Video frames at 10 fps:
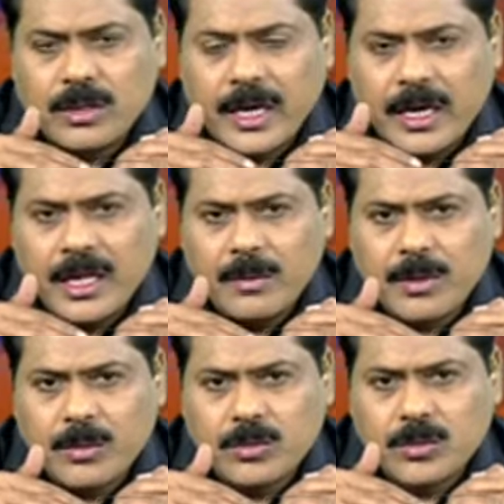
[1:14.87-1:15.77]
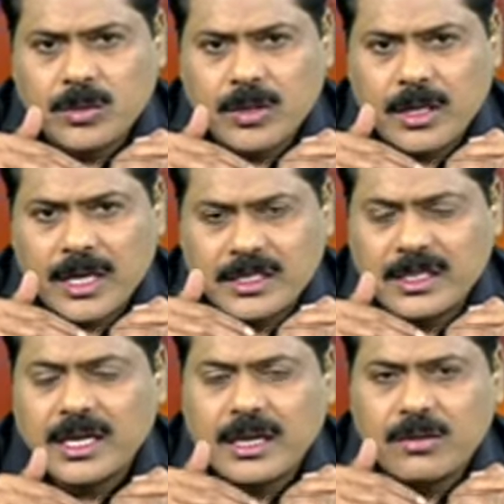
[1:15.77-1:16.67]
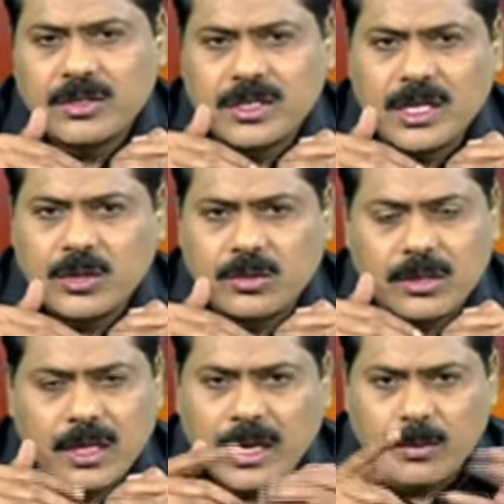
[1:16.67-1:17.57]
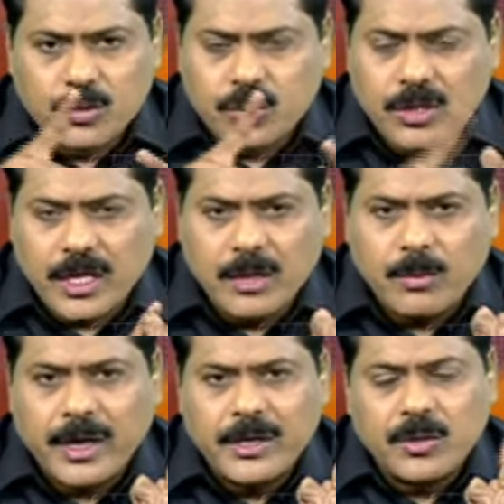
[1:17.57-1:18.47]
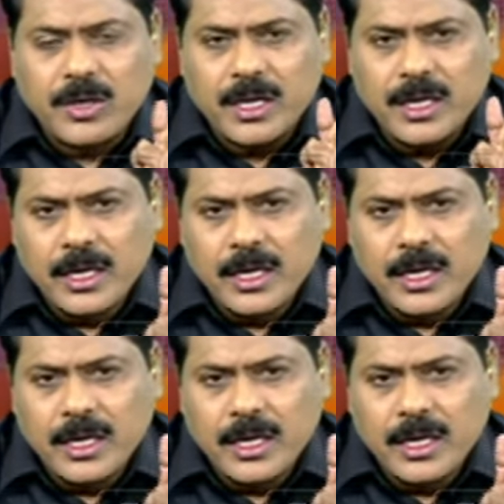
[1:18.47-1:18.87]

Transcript: ఎన్డీఏ ప్రభుత్వం ఖచ్చితంగా వచ్చి తీరుతుందని నమ్ముతుంది అనే పాయింట్ ఒకటి